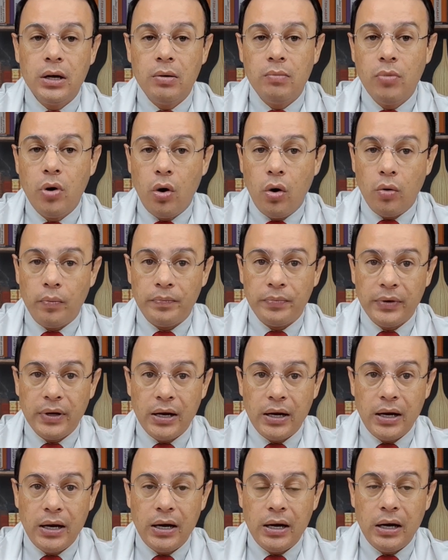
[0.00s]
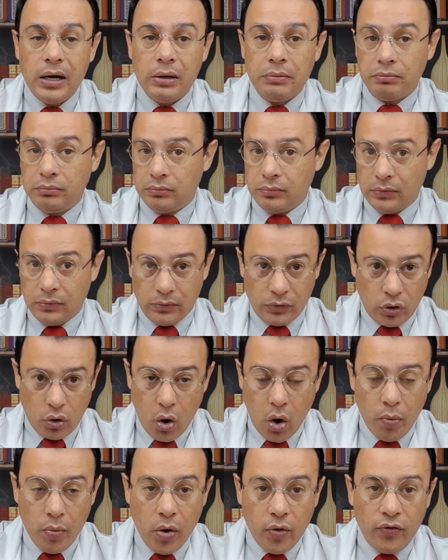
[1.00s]
Bom, é,
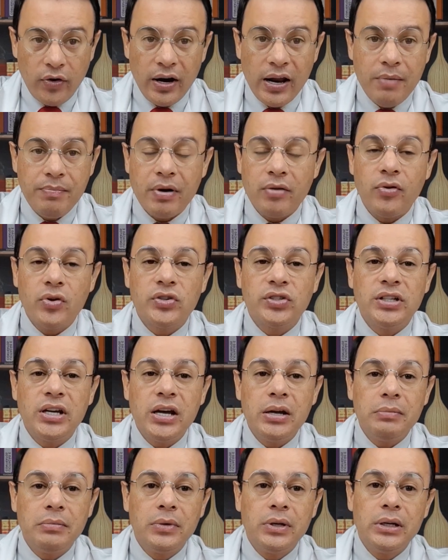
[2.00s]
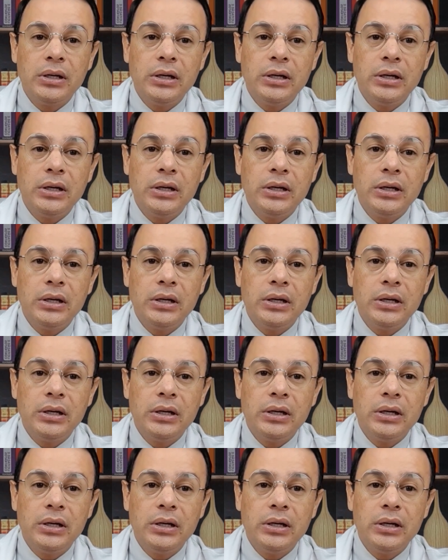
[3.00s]
como eu falei para você,